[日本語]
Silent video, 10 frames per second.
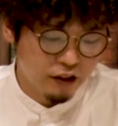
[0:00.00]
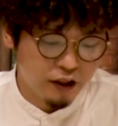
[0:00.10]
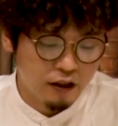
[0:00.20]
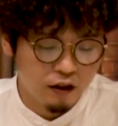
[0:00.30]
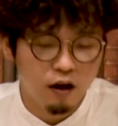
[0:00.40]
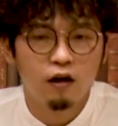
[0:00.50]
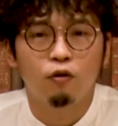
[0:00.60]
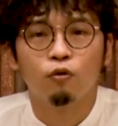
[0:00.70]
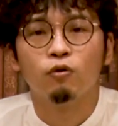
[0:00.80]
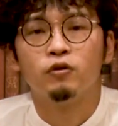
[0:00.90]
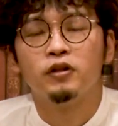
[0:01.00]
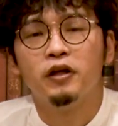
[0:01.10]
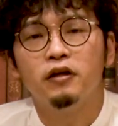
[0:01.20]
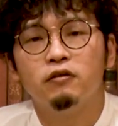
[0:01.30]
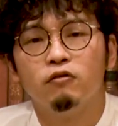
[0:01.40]
い事件が起こっ
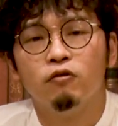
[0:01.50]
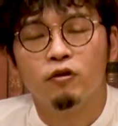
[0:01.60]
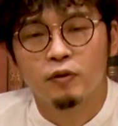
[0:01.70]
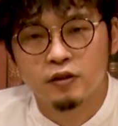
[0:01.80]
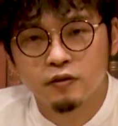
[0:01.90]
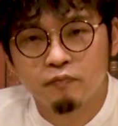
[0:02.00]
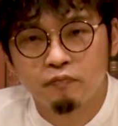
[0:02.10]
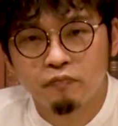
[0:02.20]
ております。